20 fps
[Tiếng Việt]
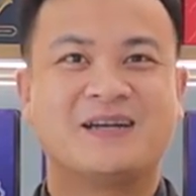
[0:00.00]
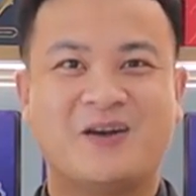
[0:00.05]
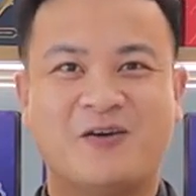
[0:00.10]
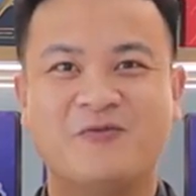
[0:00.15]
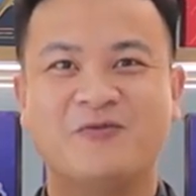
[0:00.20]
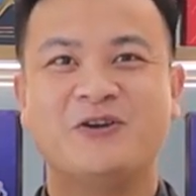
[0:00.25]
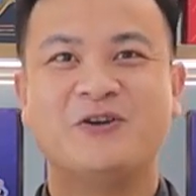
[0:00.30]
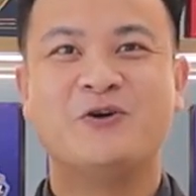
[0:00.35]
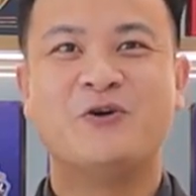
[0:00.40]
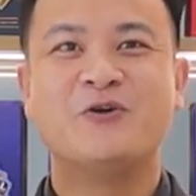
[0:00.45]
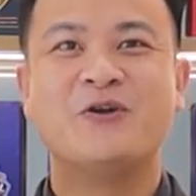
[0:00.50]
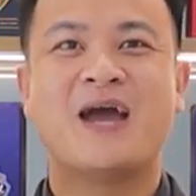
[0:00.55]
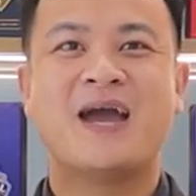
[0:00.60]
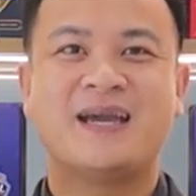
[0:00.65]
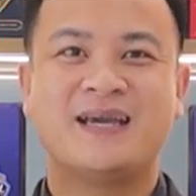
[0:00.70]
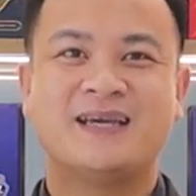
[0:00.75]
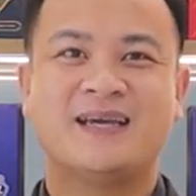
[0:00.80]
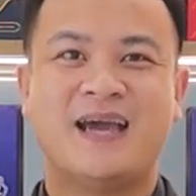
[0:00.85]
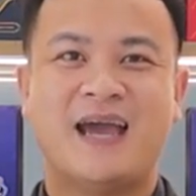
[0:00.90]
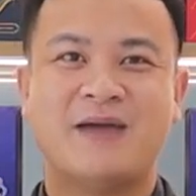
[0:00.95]
Trong video
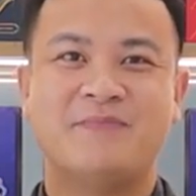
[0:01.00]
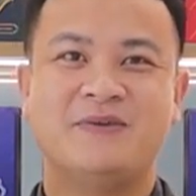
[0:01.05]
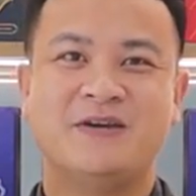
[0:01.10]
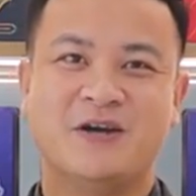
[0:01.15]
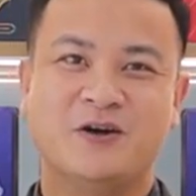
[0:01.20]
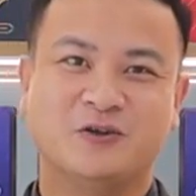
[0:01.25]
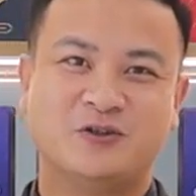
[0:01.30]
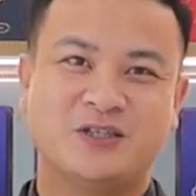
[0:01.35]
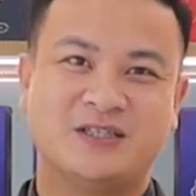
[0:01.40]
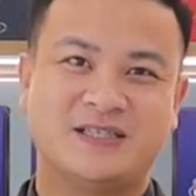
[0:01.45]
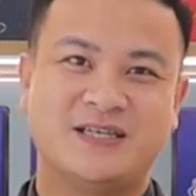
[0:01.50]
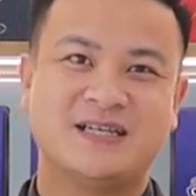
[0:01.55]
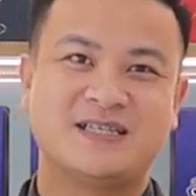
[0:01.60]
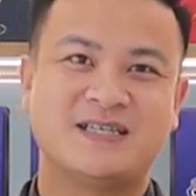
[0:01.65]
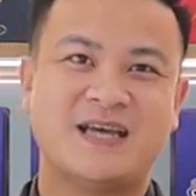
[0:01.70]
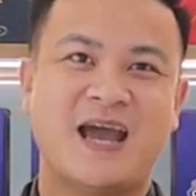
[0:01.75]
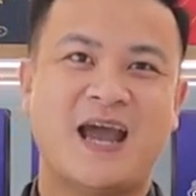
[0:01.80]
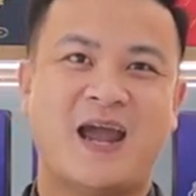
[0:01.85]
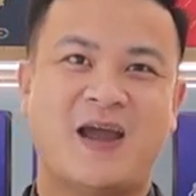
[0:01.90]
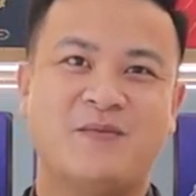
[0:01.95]
này, em Hiếu sẽ chia
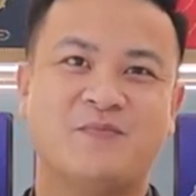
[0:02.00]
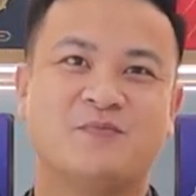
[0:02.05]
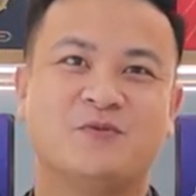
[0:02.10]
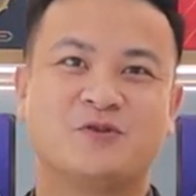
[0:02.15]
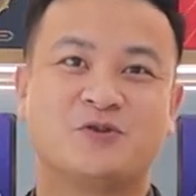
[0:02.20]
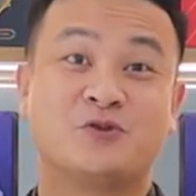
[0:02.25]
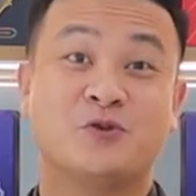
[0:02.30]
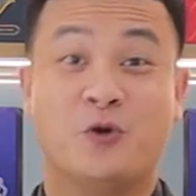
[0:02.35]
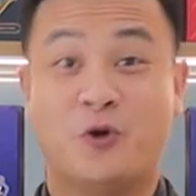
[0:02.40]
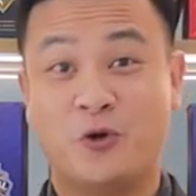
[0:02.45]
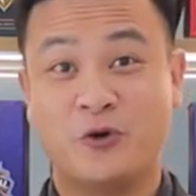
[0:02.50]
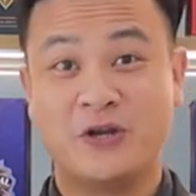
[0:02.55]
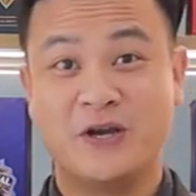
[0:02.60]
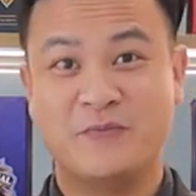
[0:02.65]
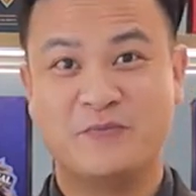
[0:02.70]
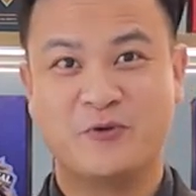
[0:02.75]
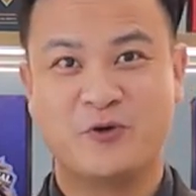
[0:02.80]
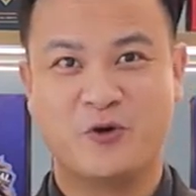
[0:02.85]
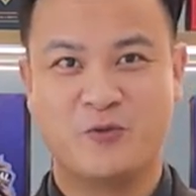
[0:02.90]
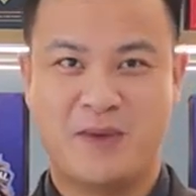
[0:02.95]
sẻ một số
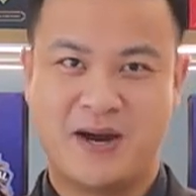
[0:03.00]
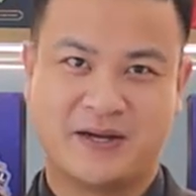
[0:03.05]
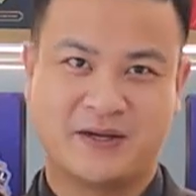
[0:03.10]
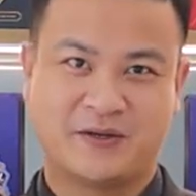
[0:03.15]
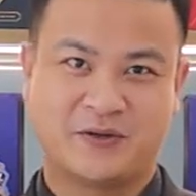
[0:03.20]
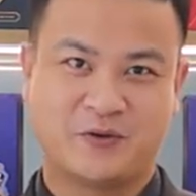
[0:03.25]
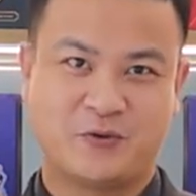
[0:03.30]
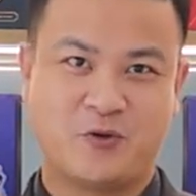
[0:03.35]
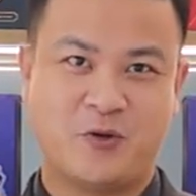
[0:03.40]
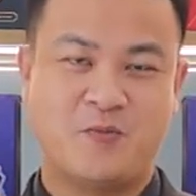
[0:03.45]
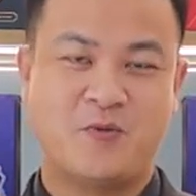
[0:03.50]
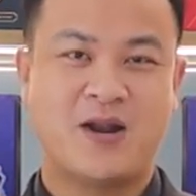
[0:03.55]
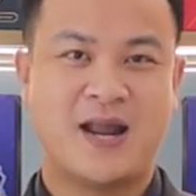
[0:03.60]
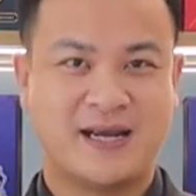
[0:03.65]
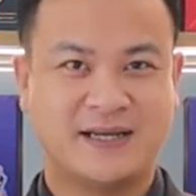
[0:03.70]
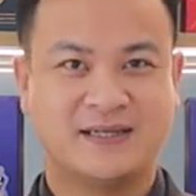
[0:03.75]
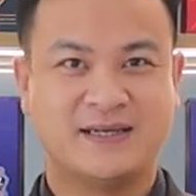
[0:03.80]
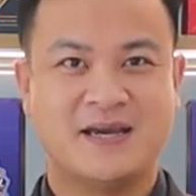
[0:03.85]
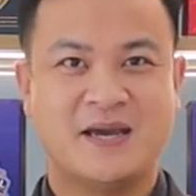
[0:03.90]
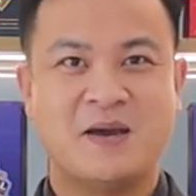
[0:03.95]
điểm nổi bật của
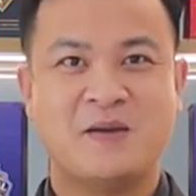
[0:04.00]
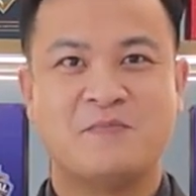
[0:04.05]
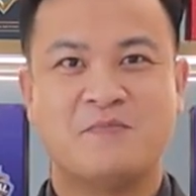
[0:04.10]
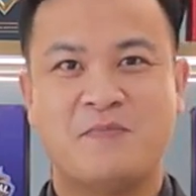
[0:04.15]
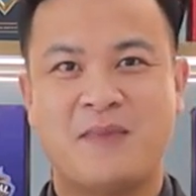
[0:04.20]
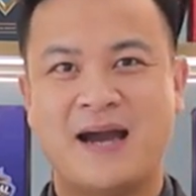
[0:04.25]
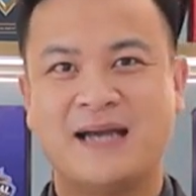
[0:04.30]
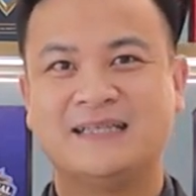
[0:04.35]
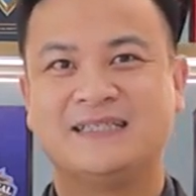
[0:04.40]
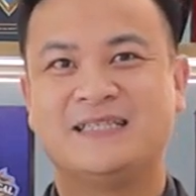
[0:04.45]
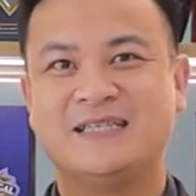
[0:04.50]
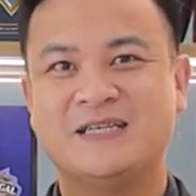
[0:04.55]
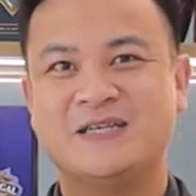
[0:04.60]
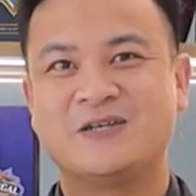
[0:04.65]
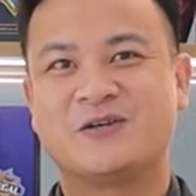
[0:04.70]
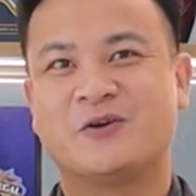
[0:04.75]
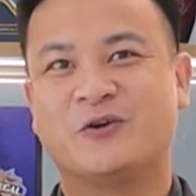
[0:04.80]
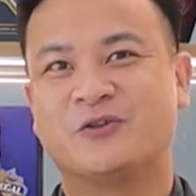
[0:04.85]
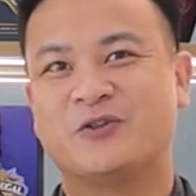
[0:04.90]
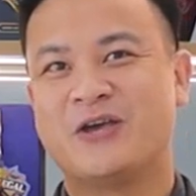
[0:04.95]
Mortlach mà anh
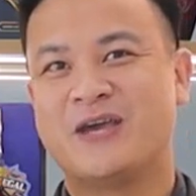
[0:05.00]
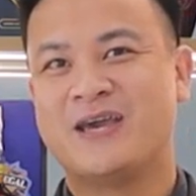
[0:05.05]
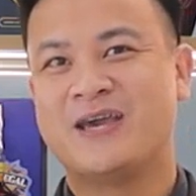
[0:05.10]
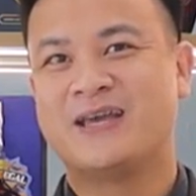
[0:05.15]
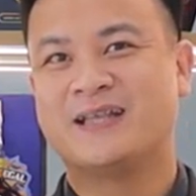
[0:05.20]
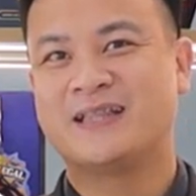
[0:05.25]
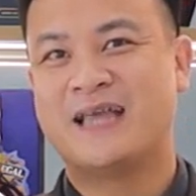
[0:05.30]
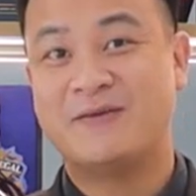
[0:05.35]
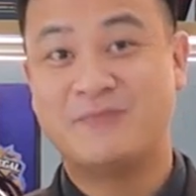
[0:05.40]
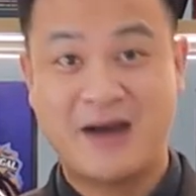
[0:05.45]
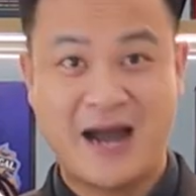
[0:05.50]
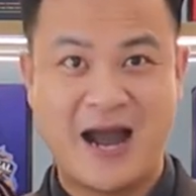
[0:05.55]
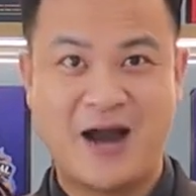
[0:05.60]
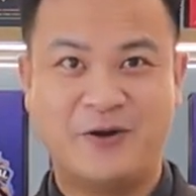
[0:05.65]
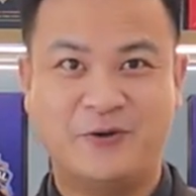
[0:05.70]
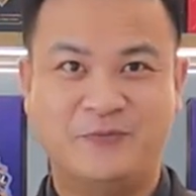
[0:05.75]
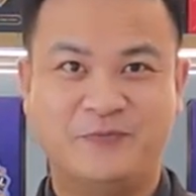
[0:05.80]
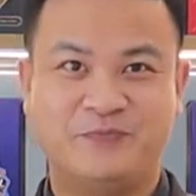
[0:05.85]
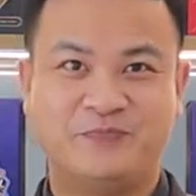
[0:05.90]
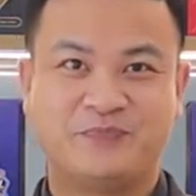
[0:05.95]
chị có thể tham khảo.